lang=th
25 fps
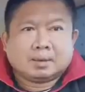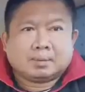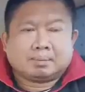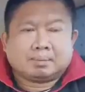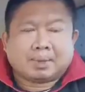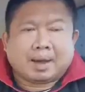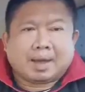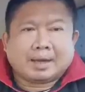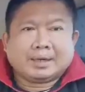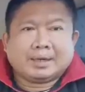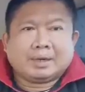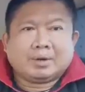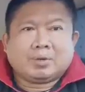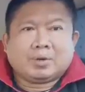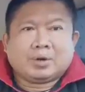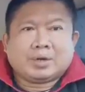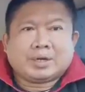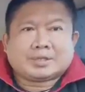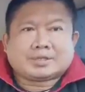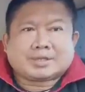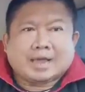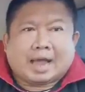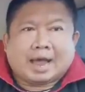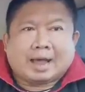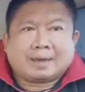มาถึงคู่
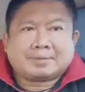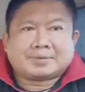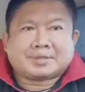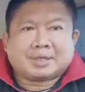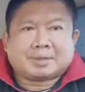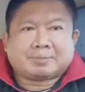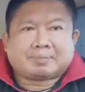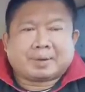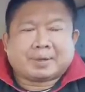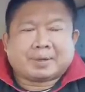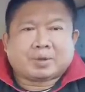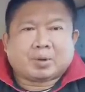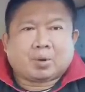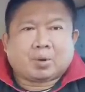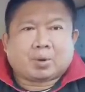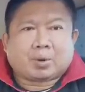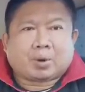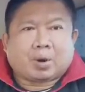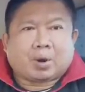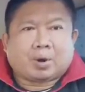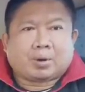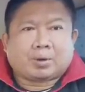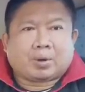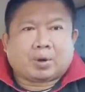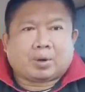ที่3ซึ่งเป็นคู่
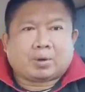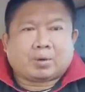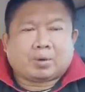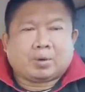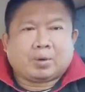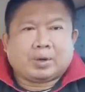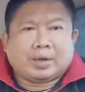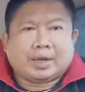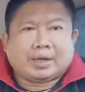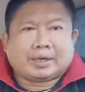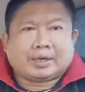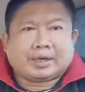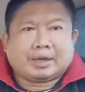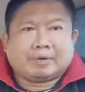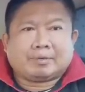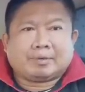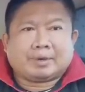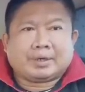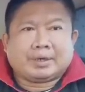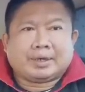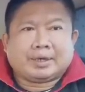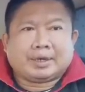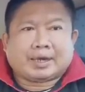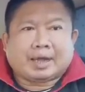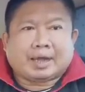รองน้องคู่เอกในวั
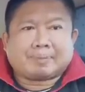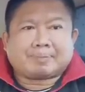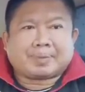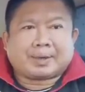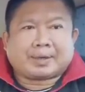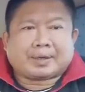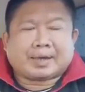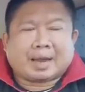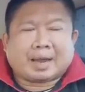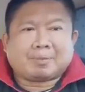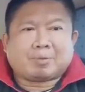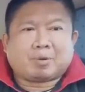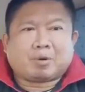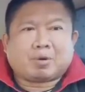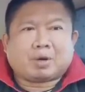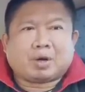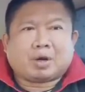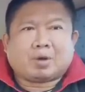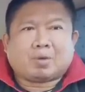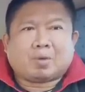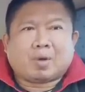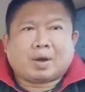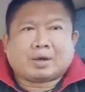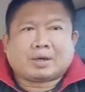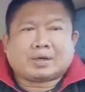นนี้นะครับ เป็นการพบกัน
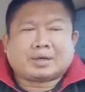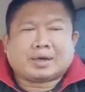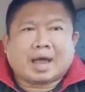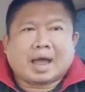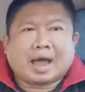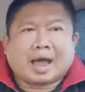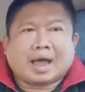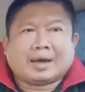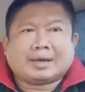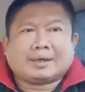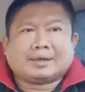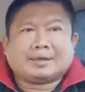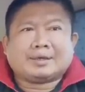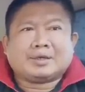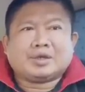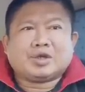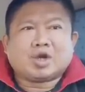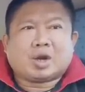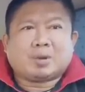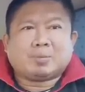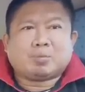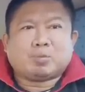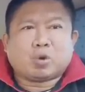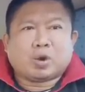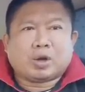ระหว่างทางด้านย
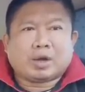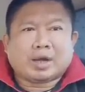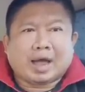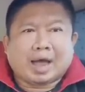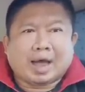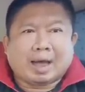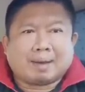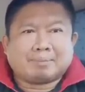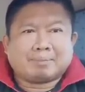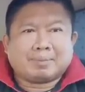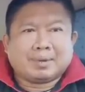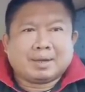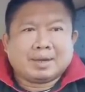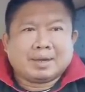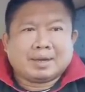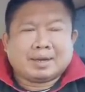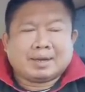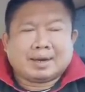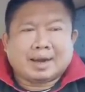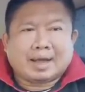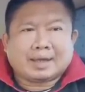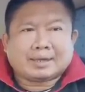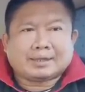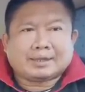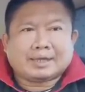อดบัวงาม
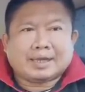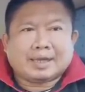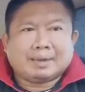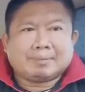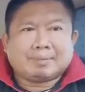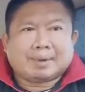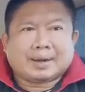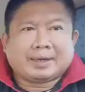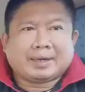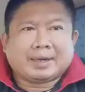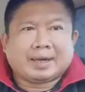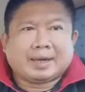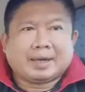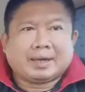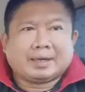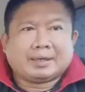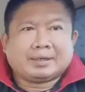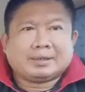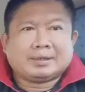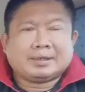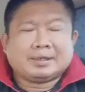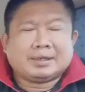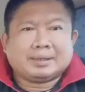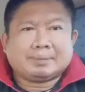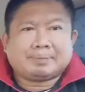ลักกี้บันเทิง
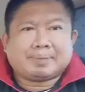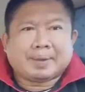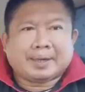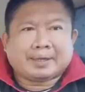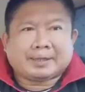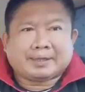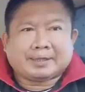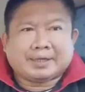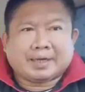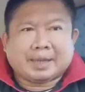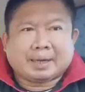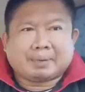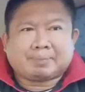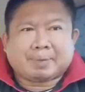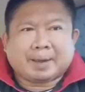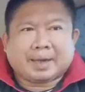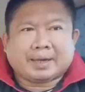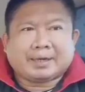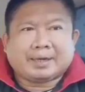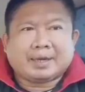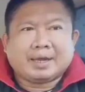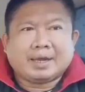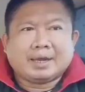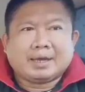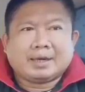หรือเพชรเกียรติเพช
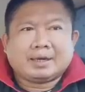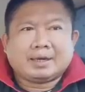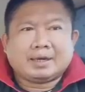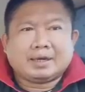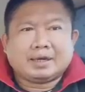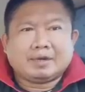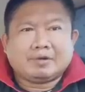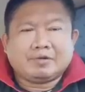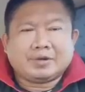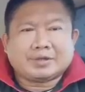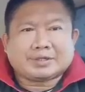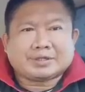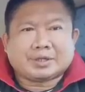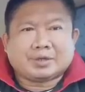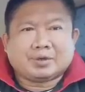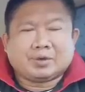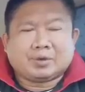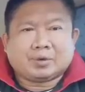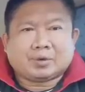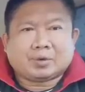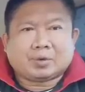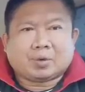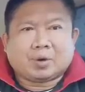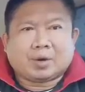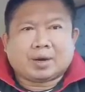รหรือวิษณุ
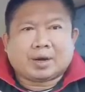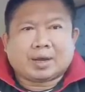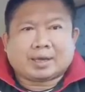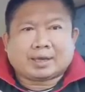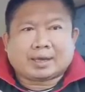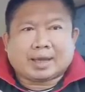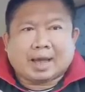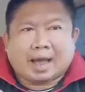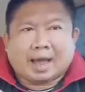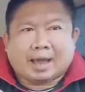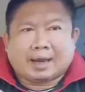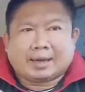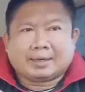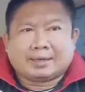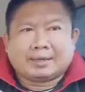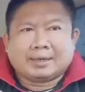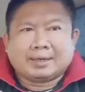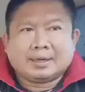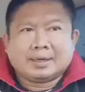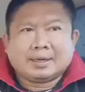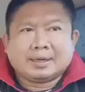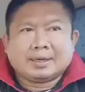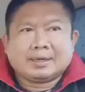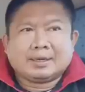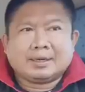กลการ
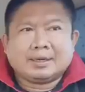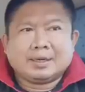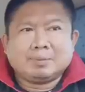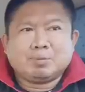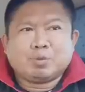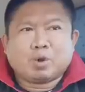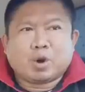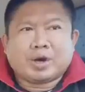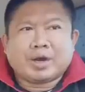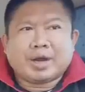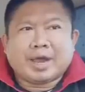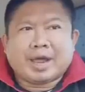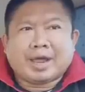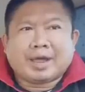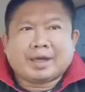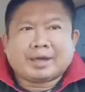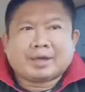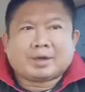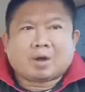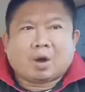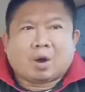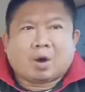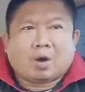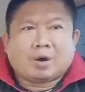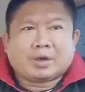หรือบัวแดง
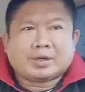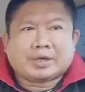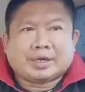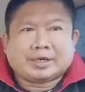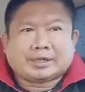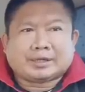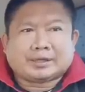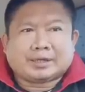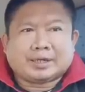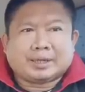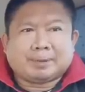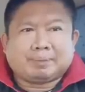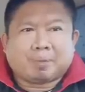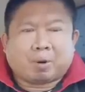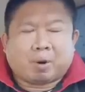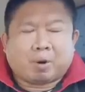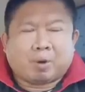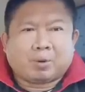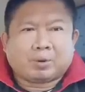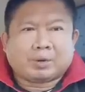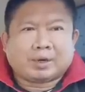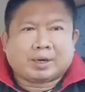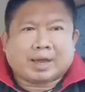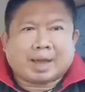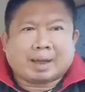กอกิตติพง
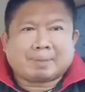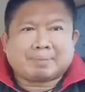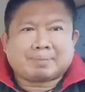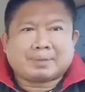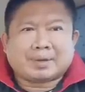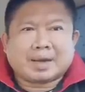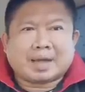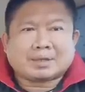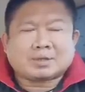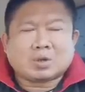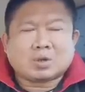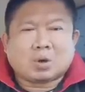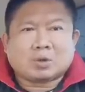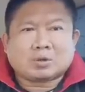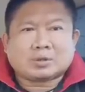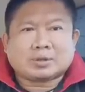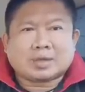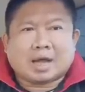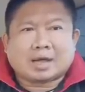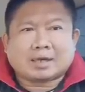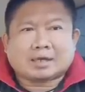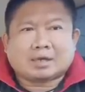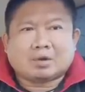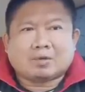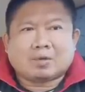ศ์นะครับ นักชก
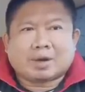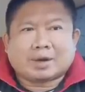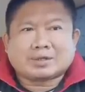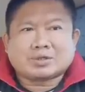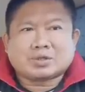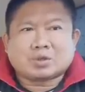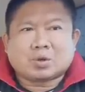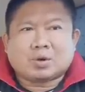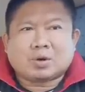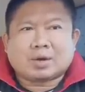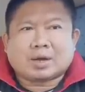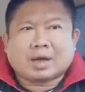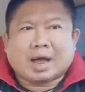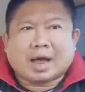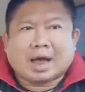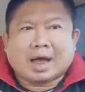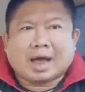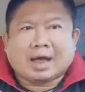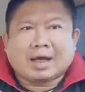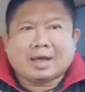จากจังหวัดสงขลา